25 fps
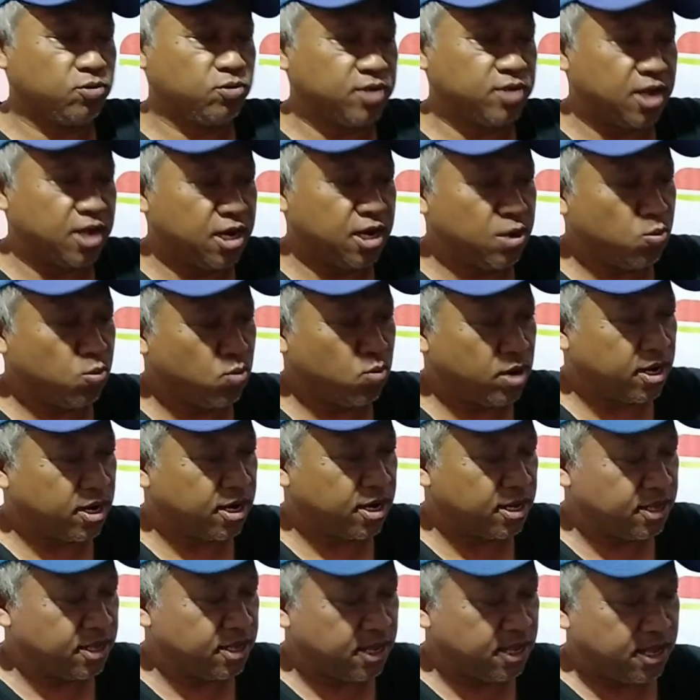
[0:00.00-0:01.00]
Agus Salim
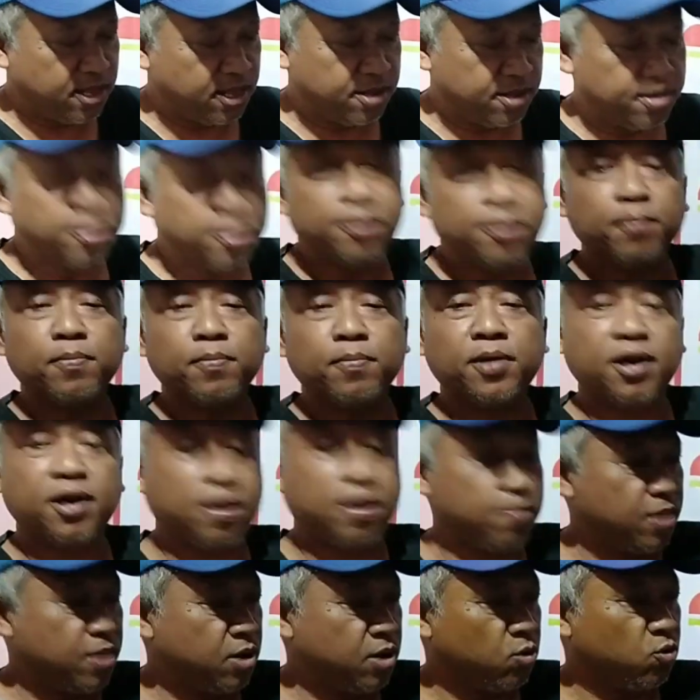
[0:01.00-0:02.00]
warnanya
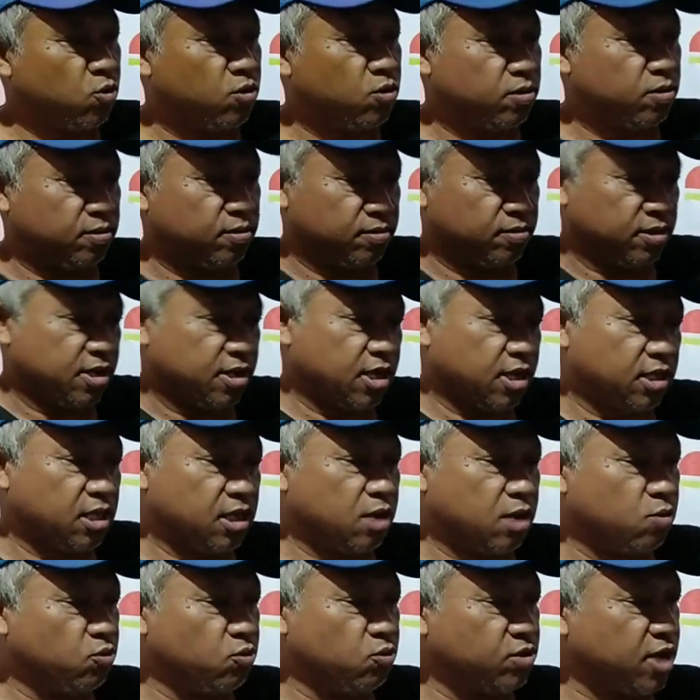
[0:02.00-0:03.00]
merah marun
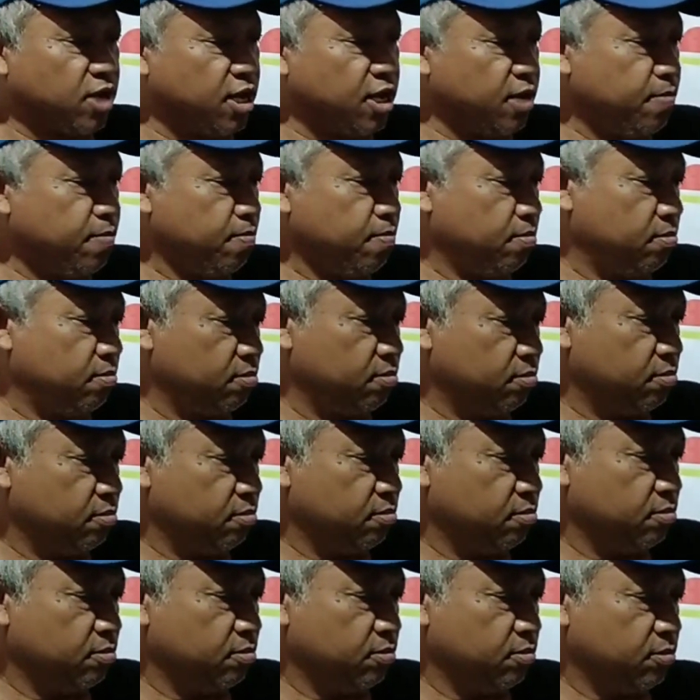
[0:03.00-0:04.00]
kata Agus Salim
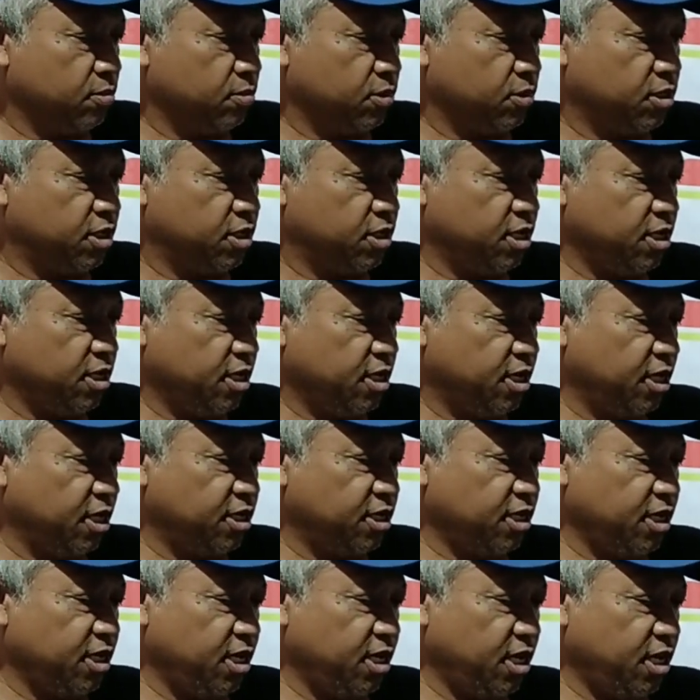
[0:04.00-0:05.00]
di
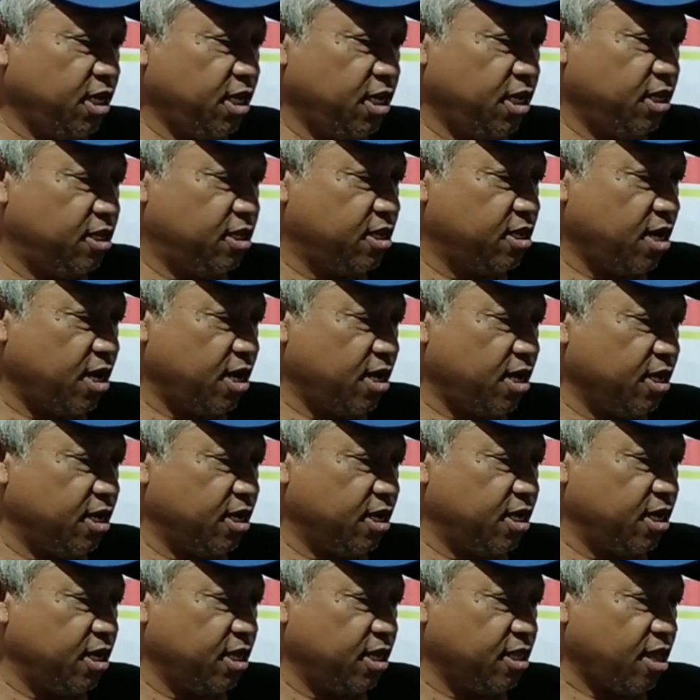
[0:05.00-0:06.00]
negeri sendiri jangan
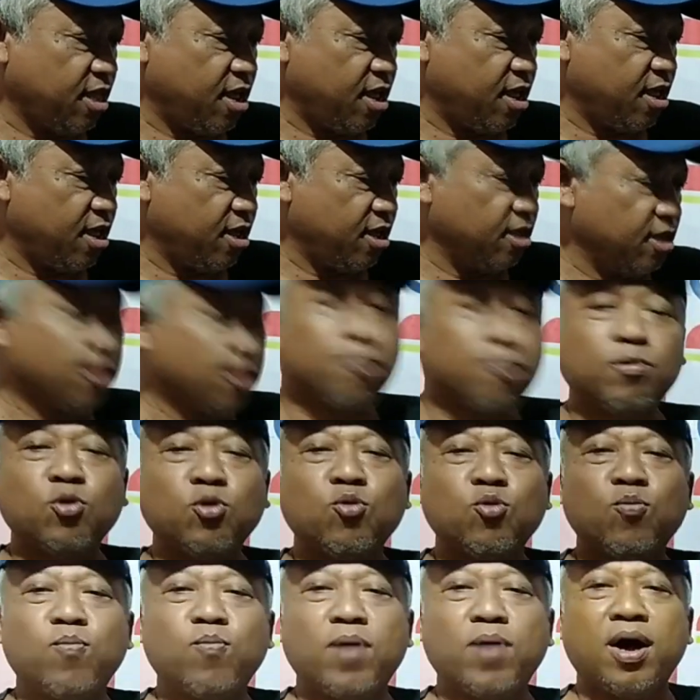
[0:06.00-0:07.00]
kita yang
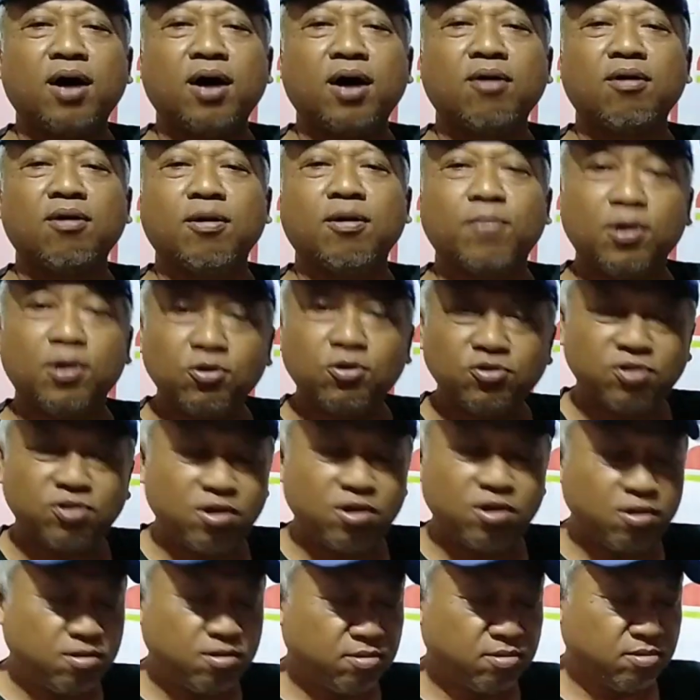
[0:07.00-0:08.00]
menumpang nah, bagus
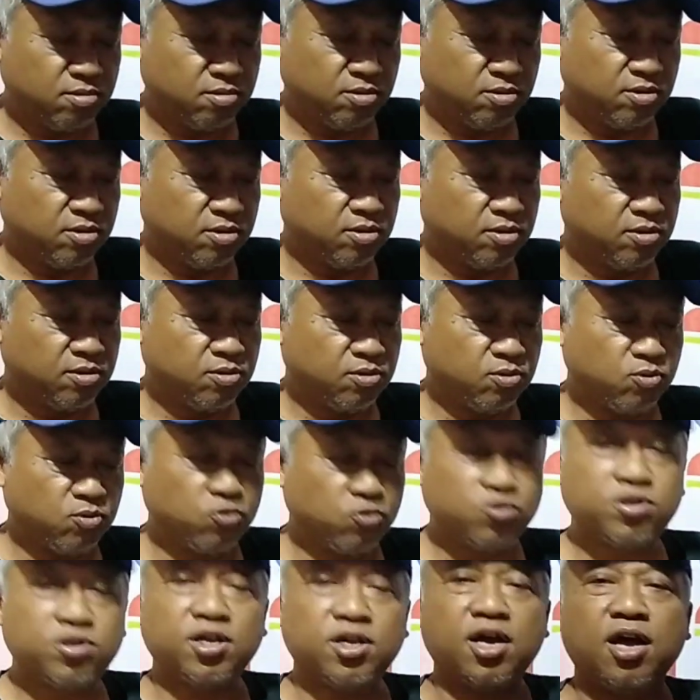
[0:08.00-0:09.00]
lah
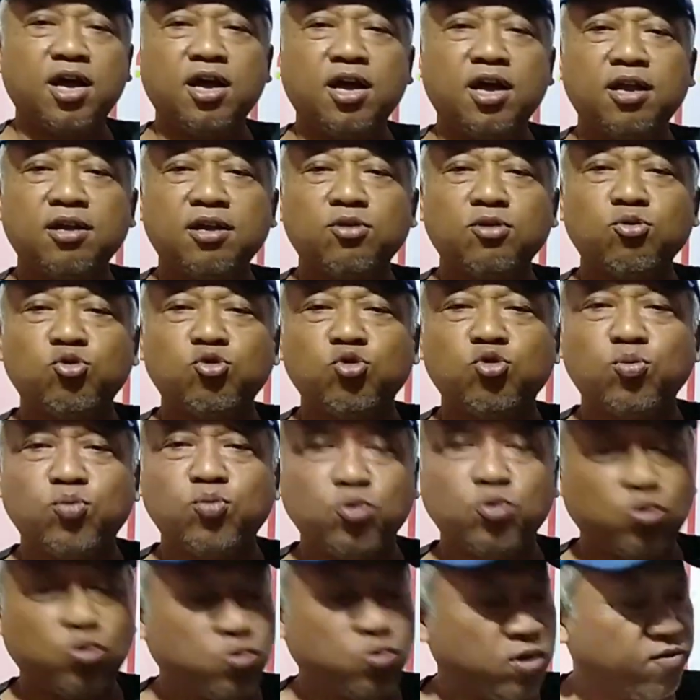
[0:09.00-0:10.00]
usia 70
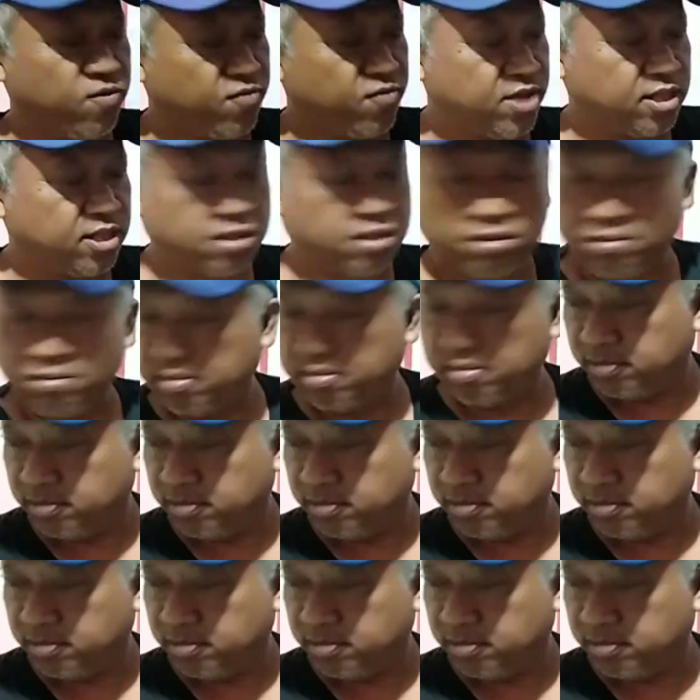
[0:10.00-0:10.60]
wafat